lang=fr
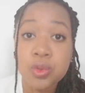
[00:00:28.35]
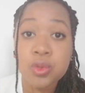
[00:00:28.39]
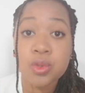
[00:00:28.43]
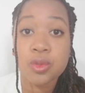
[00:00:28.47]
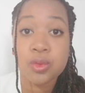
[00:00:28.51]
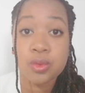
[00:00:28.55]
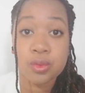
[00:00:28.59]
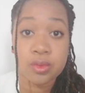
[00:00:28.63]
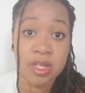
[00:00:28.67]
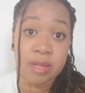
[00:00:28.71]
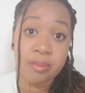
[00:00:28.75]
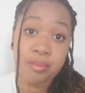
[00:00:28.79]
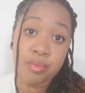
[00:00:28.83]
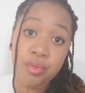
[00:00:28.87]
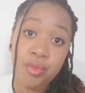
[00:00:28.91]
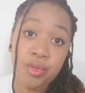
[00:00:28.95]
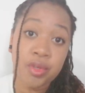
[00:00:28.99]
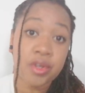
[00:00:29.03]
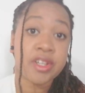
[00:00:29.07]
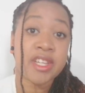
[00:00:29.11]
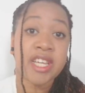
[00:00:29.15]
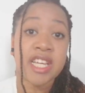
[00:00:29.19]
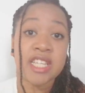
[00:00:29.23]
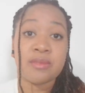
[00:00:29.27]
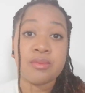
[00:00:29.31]
quand on n'a plus
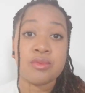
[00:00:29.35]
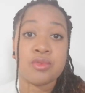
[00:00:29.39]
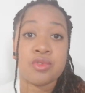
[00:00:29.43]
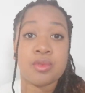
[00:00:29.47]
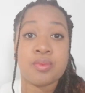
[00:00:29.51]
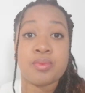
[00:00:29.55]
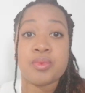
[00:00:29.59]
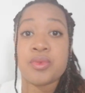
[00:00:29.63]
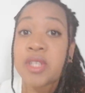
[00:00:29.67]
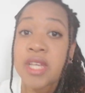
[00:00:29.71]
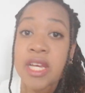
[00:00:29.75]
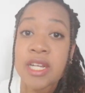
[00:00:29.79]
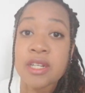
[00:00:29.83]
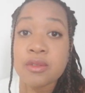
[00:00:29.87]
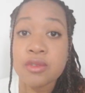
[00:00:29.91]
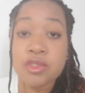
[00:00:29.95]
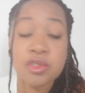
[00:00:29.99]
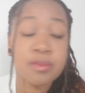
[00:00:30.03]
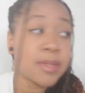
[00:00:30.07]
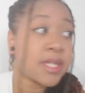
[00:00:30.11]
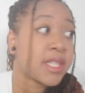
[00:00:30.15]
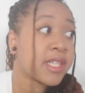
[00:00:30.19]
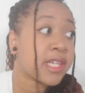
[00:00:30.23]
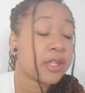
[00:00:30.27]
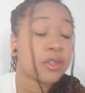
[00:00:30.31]
d'orgasme depuis quelques
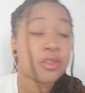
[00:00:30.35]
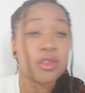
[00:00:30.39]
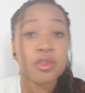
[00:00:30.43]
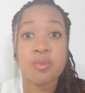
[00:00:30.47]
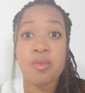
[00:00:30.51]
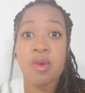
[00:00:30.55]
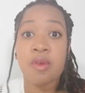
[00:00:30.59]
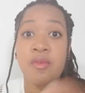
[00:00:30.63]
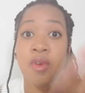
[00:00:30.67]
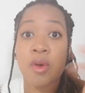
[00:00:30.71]
semaines, quelques mois,